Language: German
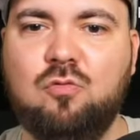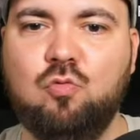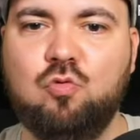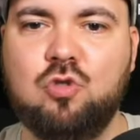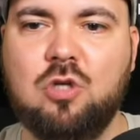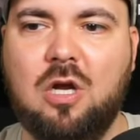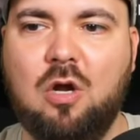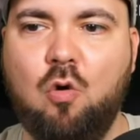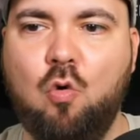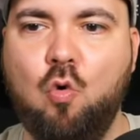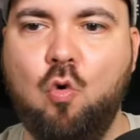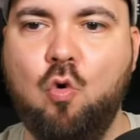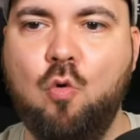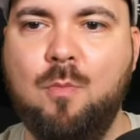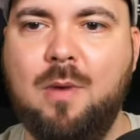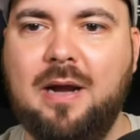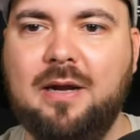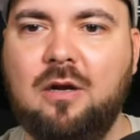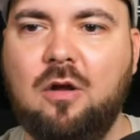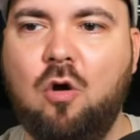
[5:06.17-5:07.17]
Scha Oh
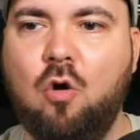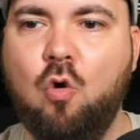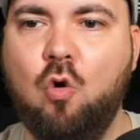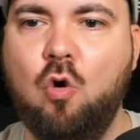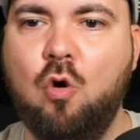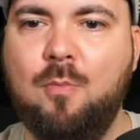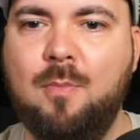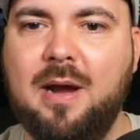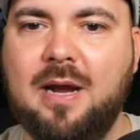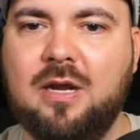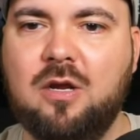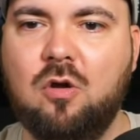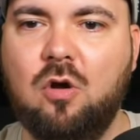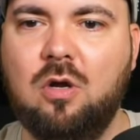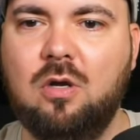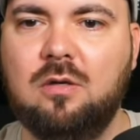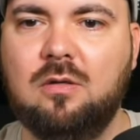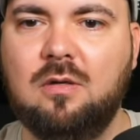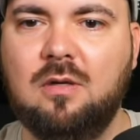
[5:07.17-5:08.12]
mein, oh mein Gott.